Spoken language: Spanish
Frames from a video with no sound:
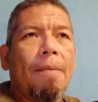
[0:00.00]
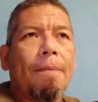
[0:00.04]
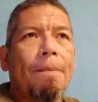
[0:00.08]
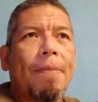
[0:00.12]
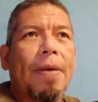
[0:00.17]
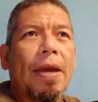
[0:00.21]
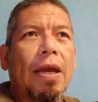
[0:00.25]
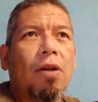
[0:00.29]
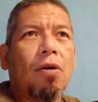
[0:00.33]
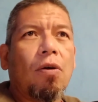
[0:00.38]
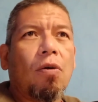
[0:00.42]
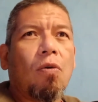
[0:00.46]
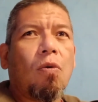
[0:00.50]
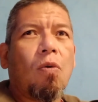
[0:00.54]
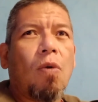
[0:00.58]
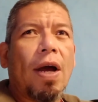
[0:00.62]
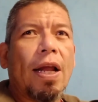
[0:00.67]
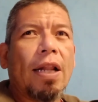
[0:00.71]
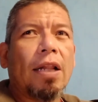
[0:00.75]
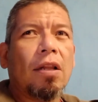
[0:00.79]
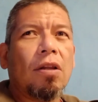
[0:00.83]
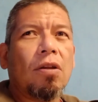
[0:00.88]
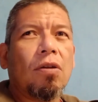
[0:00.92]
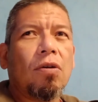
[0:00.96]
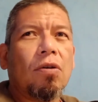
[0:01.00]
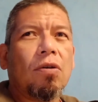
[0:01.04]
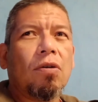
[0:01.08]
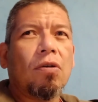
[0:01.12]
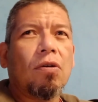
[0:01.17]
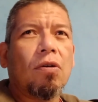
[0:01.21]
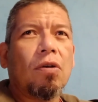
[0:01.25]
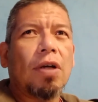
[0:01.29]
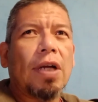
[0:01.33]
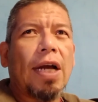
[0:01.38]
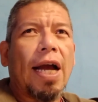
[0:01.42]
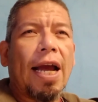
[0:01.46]
Pero
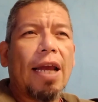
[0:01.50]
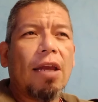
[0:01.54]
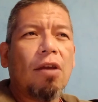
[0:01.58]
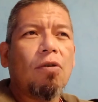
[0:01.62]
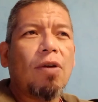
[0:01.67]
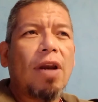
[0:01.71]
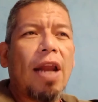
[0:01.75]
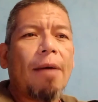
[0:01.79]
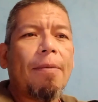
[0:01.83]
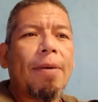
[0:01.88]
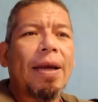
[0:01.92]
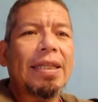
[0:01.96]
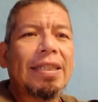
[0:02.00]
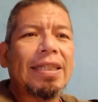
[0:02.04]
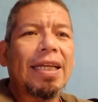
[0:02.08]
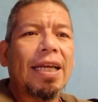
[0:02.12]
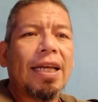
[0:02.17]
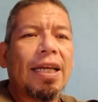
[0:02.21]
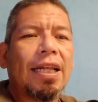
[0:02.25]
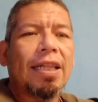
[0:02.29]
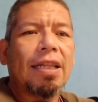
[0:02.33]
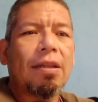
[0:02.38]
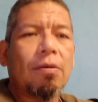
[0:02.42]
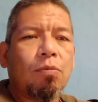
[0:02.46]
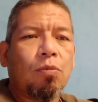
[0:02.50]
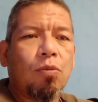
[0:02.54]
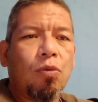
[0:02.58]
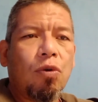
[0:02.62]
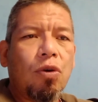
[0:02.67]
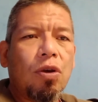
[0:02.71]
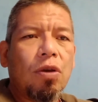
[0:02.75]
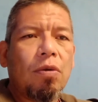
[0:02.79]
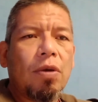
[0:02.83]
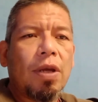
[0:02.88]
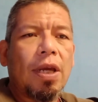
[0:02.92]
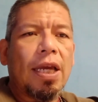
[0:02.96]
cuando hay una base
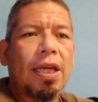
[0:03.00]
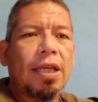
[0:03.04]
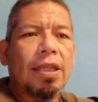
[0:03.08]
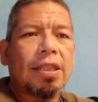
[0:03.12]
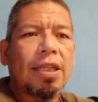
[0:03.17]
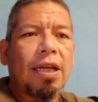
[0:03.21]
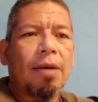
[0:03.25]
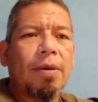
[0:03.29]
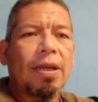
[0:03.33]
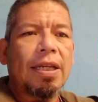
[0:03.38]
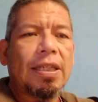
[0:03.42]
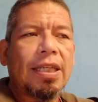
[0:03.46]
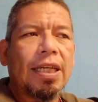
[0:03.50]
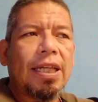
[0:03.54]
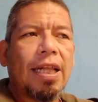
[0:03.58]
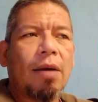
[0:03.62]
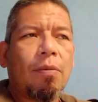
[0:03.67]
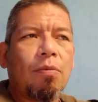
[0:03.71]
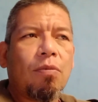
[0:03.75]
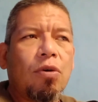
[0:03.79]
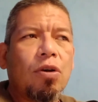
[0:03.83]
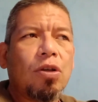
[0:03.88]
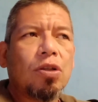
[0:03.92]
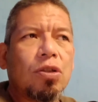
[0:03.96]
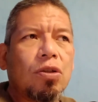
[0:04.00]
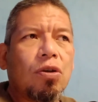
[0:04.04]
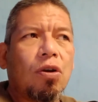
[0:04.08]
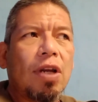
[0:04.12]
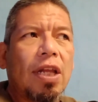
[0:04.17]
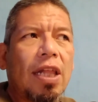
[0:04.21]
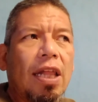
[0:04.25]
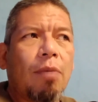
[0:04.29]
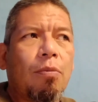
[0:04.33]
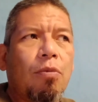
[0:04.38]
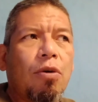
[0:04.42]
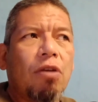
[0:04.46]
muy establecida, muy
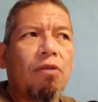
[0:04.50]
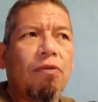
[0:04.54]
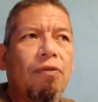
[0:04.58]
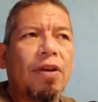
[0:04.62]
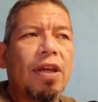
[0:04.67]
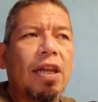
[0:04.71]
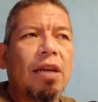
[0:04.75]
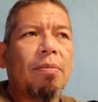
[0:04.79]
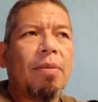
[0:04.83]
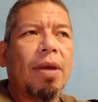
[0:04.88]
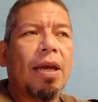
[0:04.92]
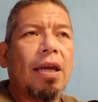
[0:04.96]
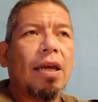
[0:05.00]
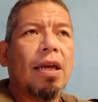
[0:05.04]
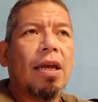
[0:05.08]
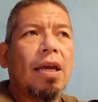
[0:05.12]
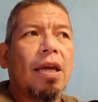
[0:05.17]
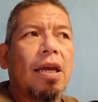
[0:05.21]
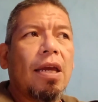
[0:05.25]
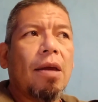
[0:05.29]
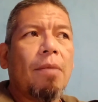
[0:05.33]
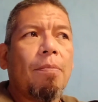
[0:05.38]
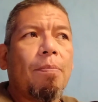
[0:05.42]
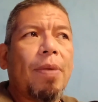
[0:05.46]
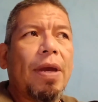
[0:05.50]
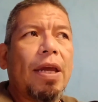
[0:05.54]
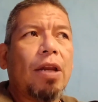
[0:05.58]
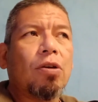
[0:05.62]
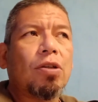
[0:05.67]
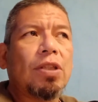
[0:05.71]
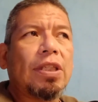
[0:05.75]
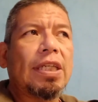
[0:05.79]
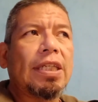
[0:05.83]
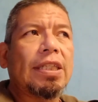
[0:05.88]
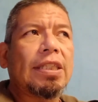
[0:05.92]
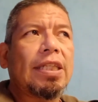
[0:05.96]
sólida, muy firme, pero
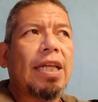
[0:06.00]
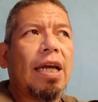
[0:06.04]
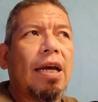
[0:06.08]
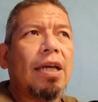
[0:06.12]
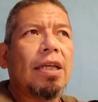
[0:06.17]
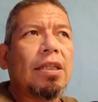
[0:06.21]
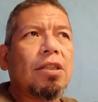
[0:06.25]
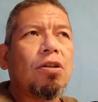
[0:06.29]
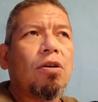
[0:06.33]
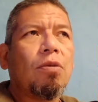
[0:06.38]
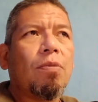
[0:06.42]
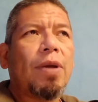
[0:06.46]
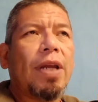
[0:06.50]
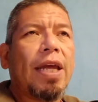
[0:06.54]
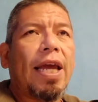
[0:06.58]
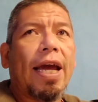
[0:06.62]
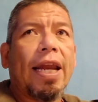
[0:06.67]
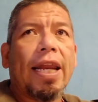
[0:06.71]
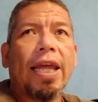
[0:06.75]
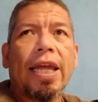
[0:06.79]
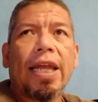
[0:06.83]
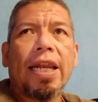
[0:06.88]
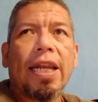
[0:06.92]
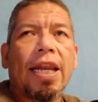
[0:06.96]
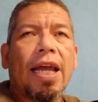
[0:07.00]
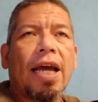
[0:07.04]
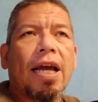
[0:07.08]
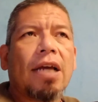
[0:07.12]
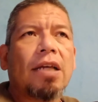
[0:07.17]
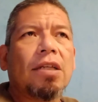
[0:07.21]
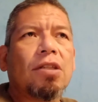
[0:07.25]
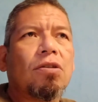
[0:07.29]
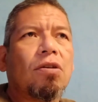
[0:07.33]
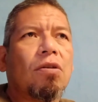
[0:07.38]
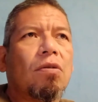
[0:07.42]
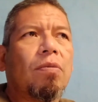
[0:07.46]
si está sobre
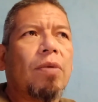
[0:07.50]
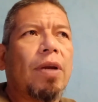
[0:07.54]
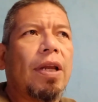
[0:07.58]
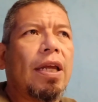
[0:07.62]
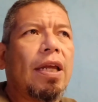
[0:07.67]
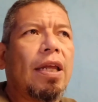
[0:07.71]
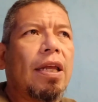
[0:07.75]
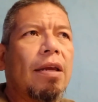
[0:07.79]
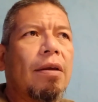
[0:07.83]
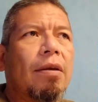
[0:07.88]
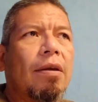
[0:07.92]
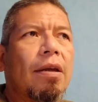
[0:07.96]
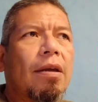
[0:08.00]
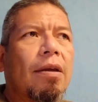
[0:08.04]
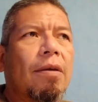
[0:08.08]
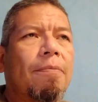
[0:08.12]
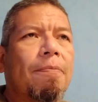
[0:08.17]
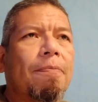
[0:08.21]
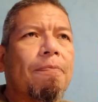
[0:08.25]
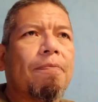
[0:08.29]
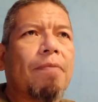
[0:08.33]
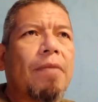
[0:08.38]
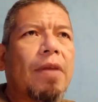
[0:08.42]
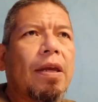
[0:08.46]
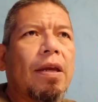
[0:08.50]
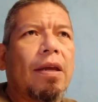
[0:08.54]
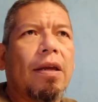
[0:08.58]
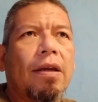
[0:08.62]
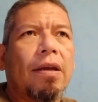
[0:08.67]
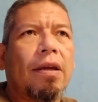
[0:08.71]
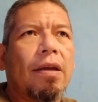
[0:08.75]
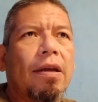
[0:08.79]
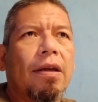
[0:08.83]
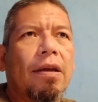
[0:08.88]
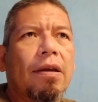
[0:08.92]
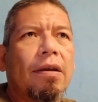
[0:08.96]
arena, sobre
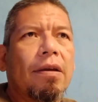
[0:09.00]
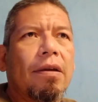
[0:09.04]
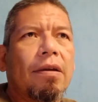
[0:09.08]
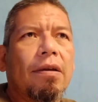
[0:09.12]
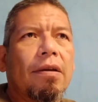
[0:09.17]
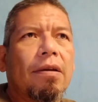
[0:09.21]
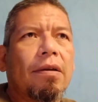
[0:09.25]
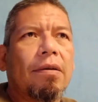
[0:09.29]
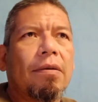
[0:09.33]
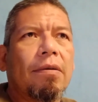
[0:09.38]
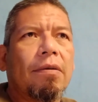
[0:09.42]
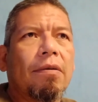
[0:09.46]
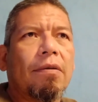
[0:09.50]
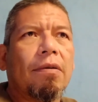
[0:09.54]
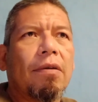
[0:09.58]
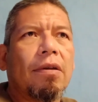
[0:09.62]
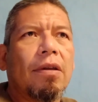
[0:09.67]
eh,